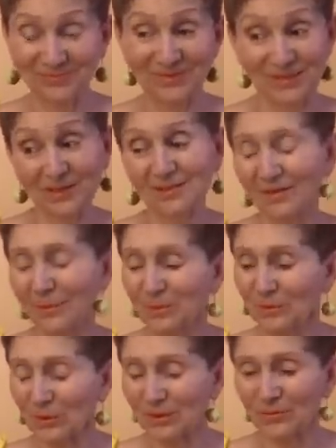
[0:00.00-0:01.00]
Сейчас вам
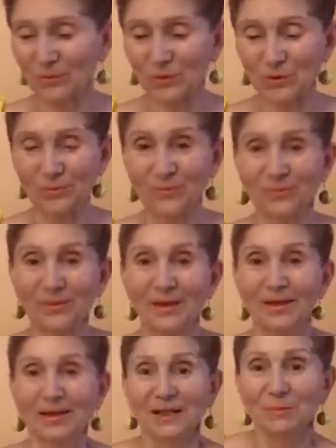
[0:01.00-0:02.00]
его озвучу.
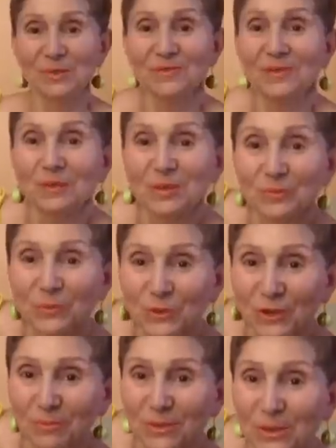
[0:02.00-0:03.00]
И мы с вами
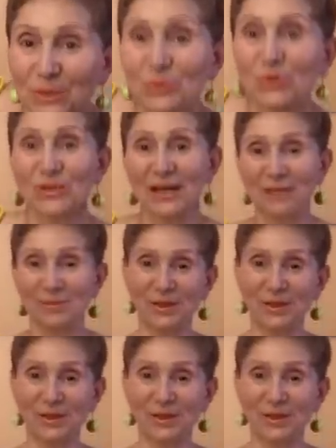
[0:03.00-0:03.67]
немножко порассуждаем